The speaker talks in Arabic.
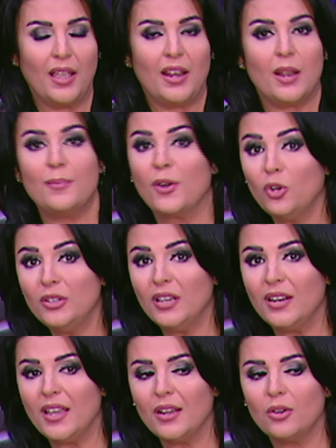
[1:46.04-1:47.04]
لما رحت
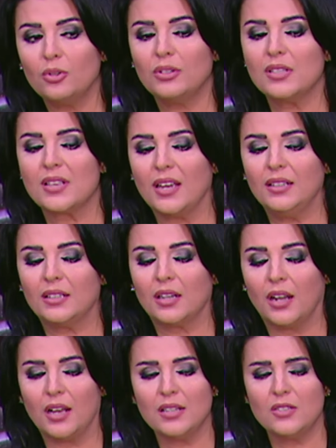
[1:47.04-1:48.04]
هناك كنت سعيده
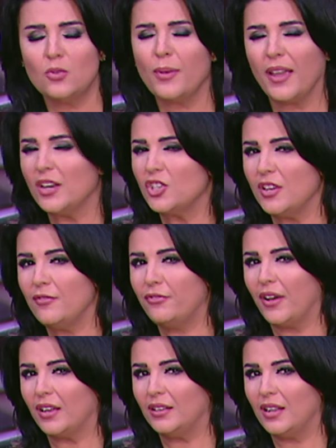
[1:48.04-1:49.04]
الحظ وما كانش
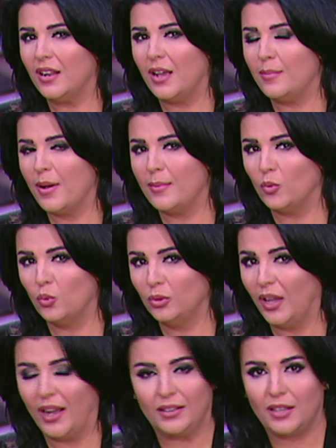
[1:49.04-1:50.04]
ينفع ان انا ابقى
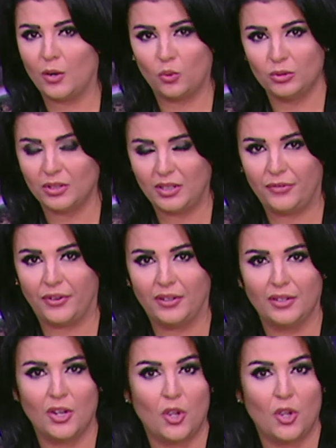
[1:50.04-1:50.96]
موجوده حتى لو كنت ضيفه